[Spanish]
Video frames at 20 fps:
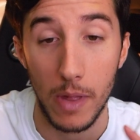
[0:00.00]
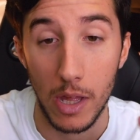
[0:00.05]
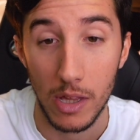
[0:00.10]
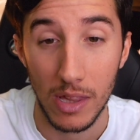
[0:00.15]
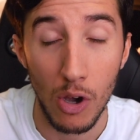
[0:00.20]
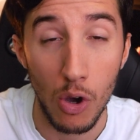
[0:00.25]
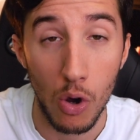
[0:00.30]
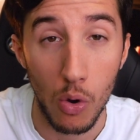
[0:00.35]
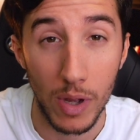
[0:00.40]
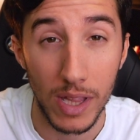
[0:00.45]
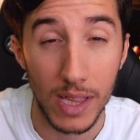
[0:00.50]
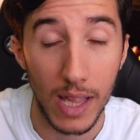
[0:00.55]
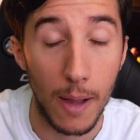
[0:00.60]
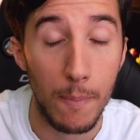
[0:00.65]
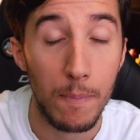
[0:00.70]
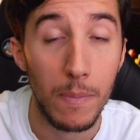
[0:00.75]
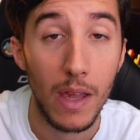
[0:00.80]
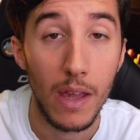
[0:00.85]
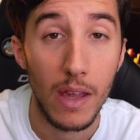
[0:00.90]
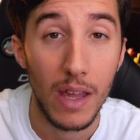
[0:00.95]
Daos
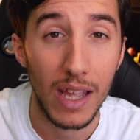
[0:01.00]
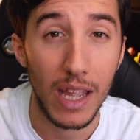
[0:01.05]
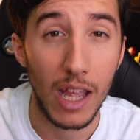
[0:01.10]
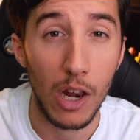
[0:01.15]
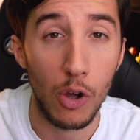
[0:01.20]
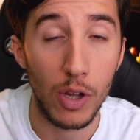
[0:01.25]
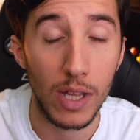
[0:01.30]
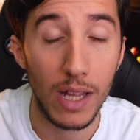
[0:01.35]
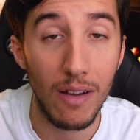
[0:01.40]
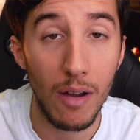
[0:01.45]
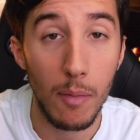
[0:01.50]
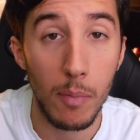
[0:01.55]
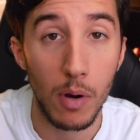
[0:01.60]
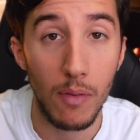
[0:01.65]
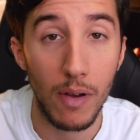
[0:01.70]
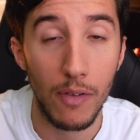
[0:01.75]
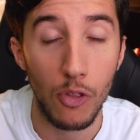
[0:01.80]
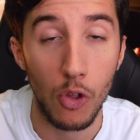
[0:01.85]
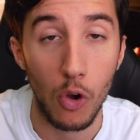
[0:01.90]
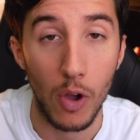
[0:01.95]
cuenta que lo estaba
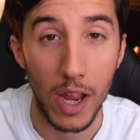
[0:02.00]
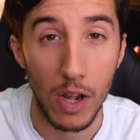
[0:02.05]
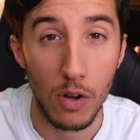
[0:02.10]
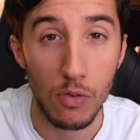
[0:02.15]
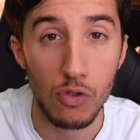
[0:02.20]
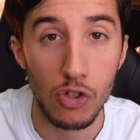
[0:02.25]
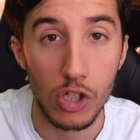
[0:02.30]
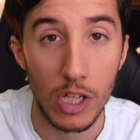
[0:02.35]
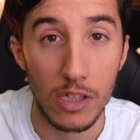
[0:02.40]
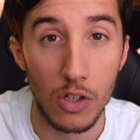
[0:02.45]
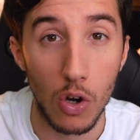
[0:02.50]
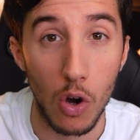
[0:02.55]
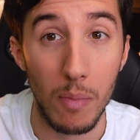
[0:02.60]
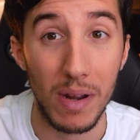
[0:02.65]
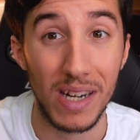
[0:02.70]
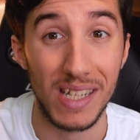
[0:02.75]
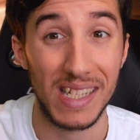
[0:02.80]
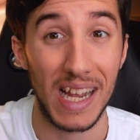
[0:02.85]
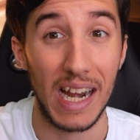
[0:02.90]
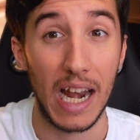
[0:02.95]
probando en un centro
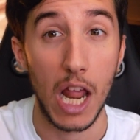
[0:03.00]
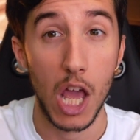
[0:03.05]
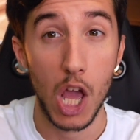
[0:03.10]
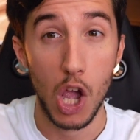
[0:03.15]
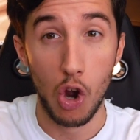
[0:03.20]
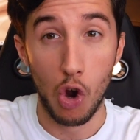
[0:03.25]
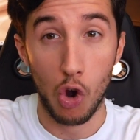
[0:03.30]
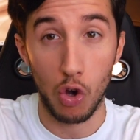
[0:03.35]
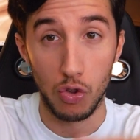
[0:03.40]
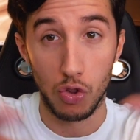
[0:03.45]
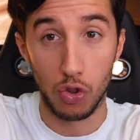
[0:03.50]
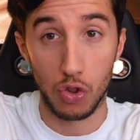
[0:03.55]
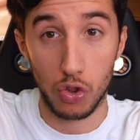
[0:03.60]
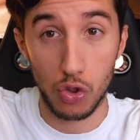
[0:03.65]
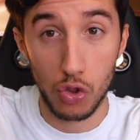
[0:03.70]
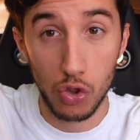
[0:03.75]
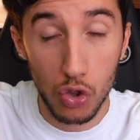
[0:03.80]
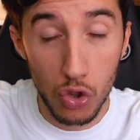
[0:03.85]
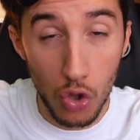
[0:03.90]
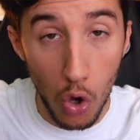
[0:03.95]
comercial con
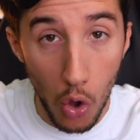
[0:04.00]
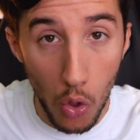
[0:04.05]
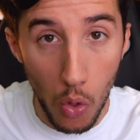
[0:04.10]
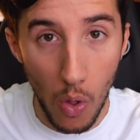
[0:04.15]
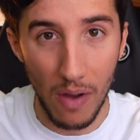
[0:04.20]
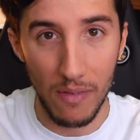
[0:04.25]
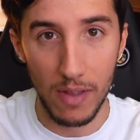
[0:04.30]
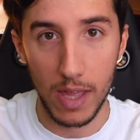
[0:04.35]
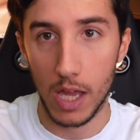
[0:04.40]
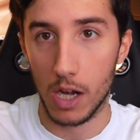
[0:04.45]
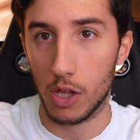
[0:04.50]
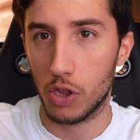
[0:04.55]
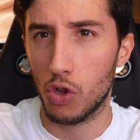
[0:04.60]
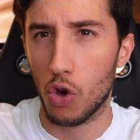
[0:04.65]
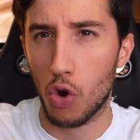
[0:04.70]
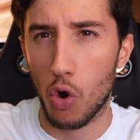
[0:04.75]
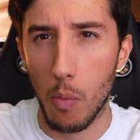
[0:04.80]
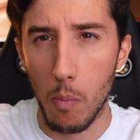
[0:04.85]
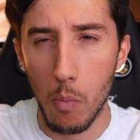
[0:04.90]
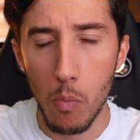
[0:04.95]
todo
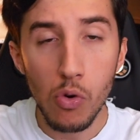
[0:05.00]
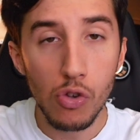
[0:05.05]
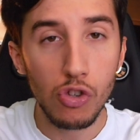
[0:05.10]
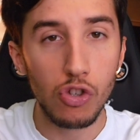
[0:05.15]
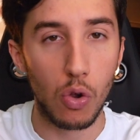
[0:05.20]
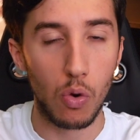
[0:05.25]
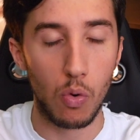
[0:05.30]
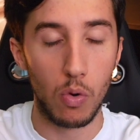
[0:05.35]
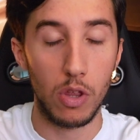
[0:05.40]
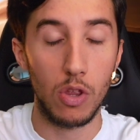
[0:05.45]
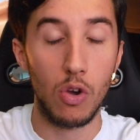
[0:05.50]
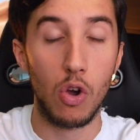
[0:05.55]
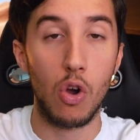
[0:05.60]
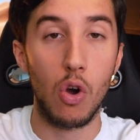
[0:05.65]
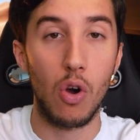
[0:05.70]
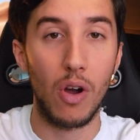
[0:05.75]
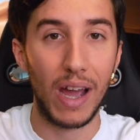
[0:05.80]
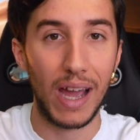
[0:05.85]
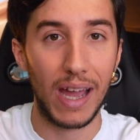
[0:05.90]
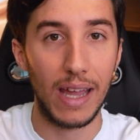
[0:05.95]
abierto, con mucho ruido,
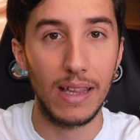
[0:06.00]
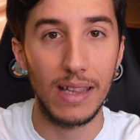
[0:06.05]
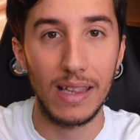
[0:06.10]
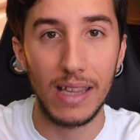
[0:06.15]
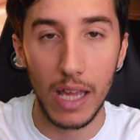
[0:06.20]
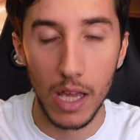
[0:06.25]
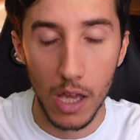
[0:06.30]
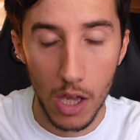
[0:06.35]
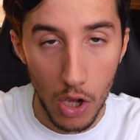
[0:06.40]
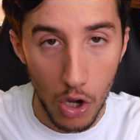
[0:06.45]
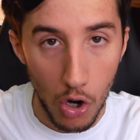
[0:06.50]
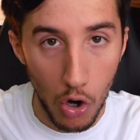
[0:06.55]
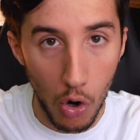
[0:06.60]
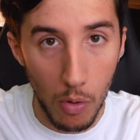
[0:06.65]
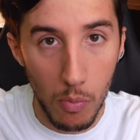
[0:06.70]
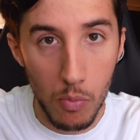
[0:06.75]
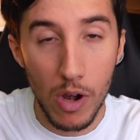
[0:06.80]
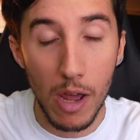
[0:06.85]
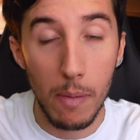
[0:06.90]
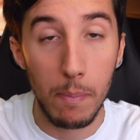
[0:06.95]
con gente,
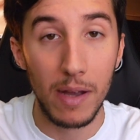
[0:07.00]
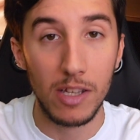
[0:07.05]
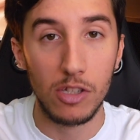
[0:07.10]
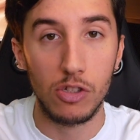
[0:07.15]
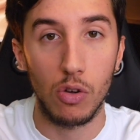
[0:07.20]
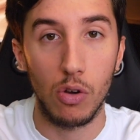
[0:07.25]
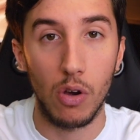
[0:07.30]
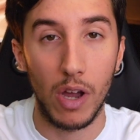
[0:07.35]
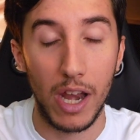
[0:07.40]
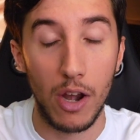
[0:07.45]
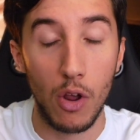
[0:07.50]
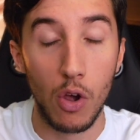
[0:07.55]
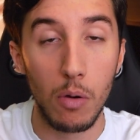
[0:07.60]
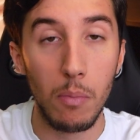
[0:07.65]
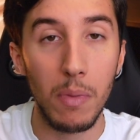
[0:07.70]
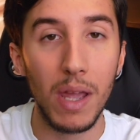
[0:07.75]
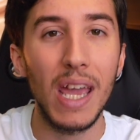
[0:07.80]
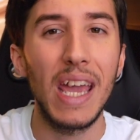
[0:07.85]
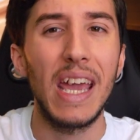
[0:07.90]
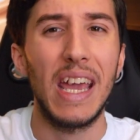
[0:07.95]
con un espacio
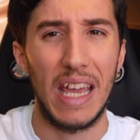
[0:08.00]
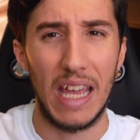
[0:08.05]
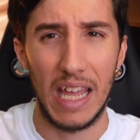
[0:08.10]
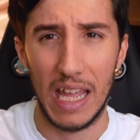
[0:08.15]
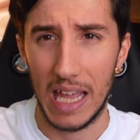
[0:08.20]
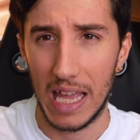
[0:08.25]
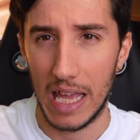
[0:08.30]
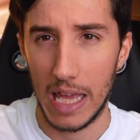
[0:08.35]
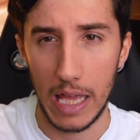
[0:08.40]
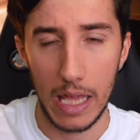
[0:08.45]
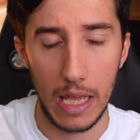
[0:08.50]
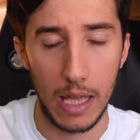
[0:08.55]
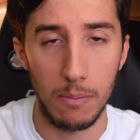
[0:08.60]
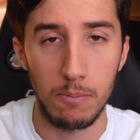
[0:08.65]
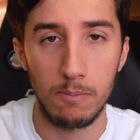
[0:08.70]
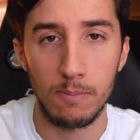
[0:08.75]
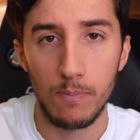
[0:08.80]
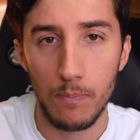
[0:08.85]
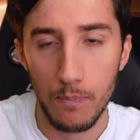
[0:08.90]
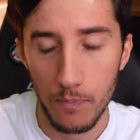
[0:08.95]
enorme.
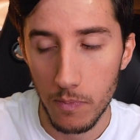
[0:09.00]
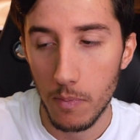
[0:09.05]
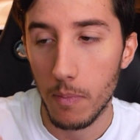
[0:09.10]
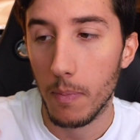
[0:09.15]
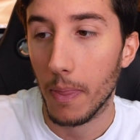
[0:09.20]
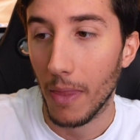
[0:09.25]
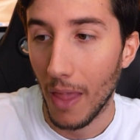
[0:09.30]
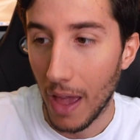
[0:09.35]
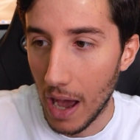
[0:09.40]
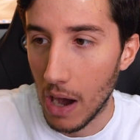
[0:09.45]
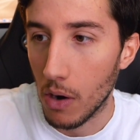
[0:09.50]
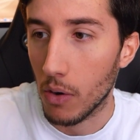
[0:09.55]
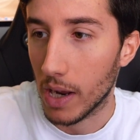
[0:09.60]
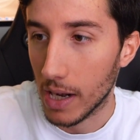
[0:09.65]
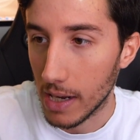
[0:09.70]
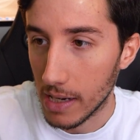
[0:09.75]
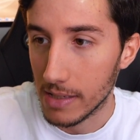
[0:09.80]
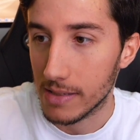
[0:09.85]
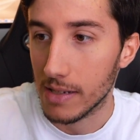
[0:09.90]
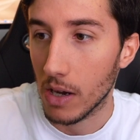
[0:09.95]
Y
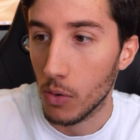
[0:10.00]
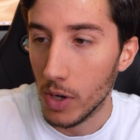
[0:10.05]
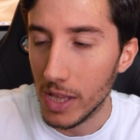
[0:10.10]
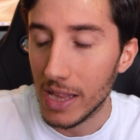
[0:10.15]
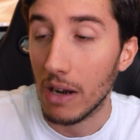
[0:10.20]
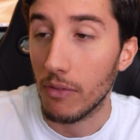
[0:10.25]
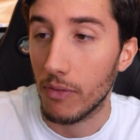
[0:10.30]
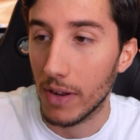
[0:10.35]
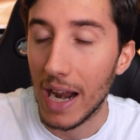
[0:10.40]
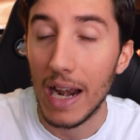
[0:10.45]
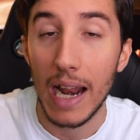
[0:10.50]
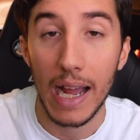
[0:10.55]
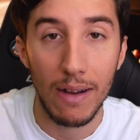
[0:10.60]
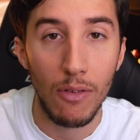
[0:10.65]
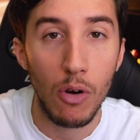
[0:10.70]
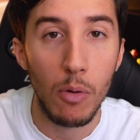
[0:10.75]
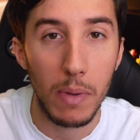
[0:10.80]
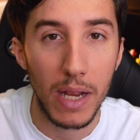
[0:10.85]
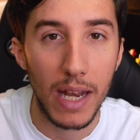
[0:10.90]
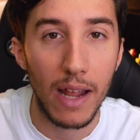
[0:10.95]
aunque el segurita al final
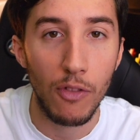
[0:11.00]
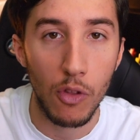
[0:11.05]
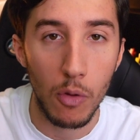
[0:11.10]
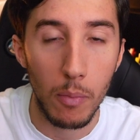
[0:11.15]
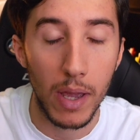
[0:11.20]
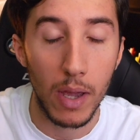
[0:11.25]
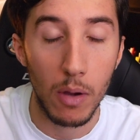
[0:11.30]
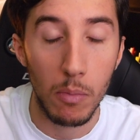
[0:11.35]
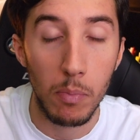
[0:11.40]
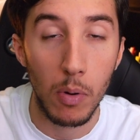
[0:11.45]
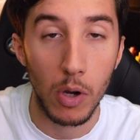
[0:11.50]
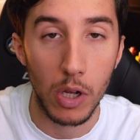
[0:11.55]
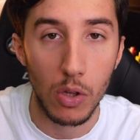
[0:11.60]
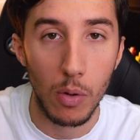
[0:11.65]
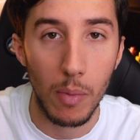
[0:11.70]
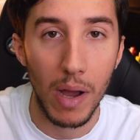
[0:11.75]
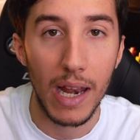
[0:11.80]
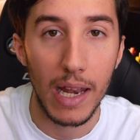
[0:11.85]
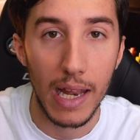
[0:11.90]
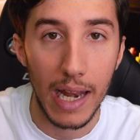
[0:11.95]
acabó mirándome un
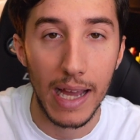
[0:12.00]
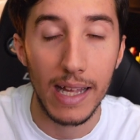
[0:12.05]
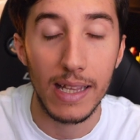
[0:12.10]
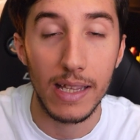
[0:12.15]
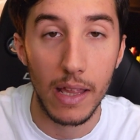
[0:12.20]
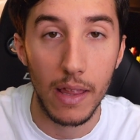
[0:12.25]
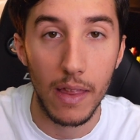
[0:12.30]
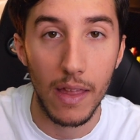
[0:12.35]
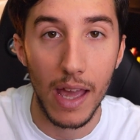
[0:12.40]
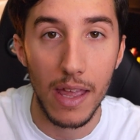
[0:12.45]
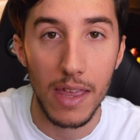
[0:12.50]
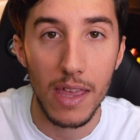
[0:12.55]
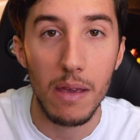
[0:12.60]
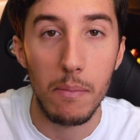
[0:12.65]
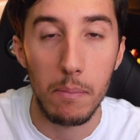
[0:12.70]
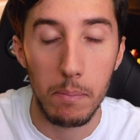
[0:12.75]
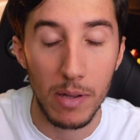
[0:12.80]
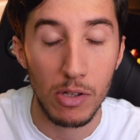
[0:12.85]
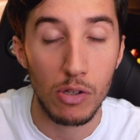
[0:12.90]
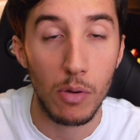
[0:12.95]
poquito mal y la gente de allí
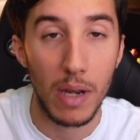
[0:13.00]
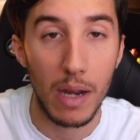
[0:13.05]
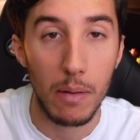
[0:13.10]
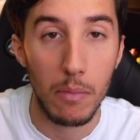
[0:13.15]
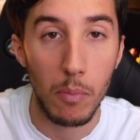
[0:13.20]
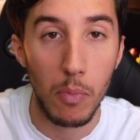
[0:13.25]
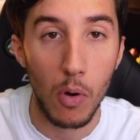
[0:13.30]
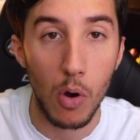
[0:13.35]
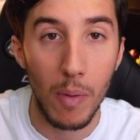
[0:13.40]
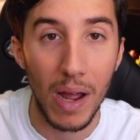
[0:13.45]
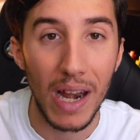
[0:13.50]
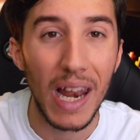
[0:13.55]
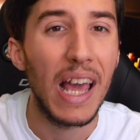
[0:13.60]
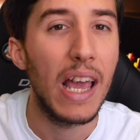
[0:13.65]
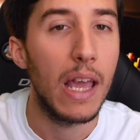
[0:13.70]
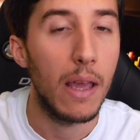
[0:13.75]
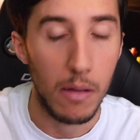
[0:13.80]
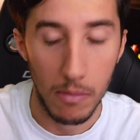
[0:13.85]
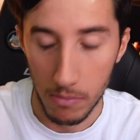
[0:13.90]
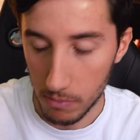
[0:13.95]
empezó a mirarme un poco mal,
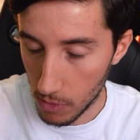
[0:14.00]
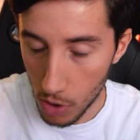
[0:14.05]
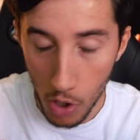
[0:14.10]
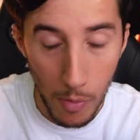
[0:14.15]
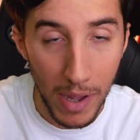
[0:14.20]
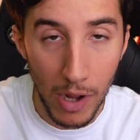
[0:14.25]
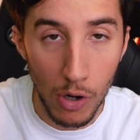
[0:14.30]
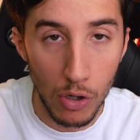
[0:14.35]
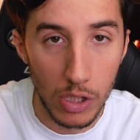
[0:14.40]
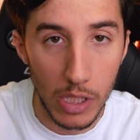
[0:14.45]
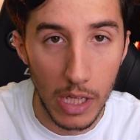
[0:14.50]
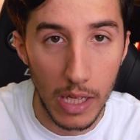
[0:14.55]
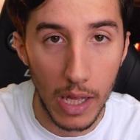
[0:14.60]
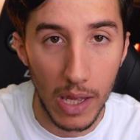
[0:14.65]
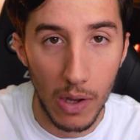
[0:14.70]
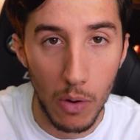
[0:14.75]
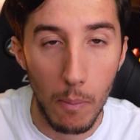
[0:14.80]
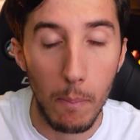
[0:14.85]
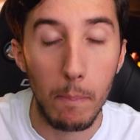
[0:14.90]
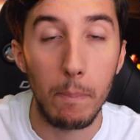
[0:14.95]
no me
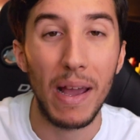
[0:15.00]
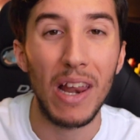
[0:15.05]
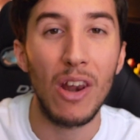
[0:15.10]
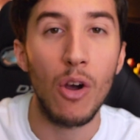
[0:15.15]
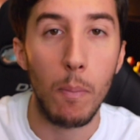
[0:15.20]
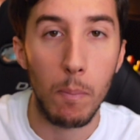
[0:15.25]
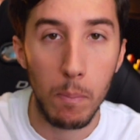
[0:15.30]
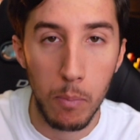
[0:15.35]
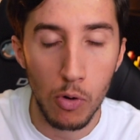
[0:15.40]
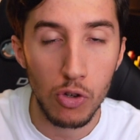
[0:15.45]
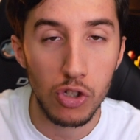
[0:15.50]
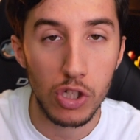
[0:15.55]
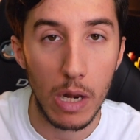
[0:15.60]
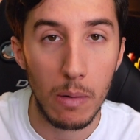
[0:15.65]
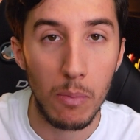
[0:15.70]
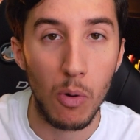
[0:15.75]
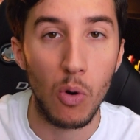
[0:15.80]
corté un pelo, puse el